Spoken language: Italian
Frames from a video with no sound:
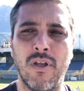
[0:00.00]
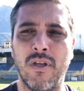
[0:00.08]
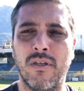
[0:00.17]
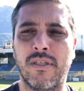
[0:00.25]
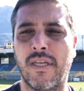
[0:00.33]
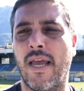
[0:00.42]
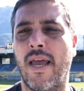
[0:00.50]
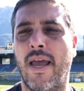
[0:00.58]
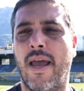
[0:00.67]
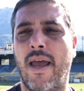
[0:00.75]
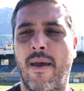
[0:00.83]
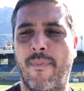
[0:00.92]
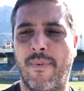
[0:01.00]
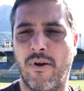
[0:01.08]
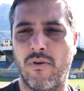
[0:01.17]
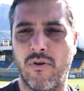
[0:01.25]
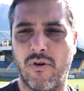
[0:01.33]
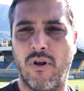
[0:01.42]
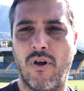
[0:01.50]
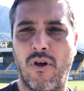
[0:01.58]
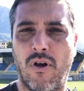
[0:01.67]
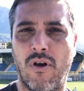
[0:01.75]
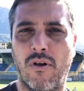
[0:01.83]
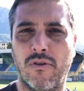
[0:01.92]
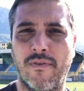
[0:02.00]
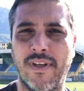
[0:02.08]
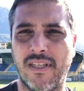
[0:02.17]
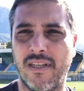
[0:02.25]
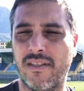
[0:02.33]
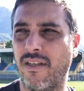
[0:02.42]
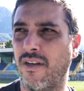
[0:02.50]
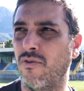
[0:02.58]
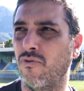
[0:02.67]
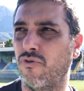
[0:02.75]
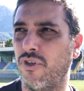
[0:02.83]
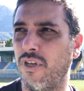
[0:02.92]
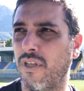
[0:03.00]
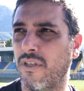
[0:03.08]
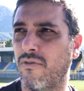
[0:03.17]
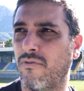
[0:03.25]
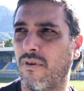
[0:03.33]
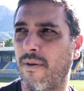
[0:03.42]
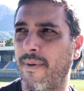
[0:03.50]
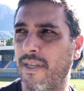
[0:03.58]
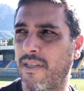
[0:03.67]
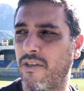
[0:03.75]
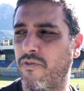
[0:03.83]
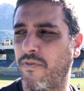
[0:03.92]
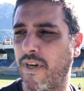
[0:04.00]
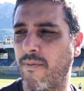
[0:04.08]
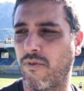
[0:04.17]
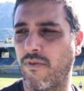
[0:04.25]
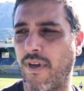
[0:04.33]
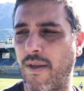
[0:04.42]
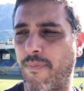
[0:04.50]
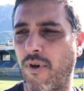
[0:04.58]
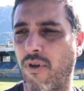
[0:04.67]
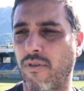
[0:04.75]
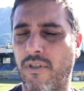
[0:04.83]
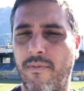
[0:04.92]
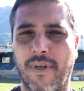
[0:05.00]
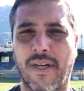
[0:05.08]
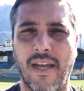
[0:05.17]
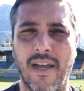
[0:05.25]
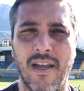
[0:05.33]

se per loro dovesse essere in uscita sicuramente ci faremo trovare pronti perché è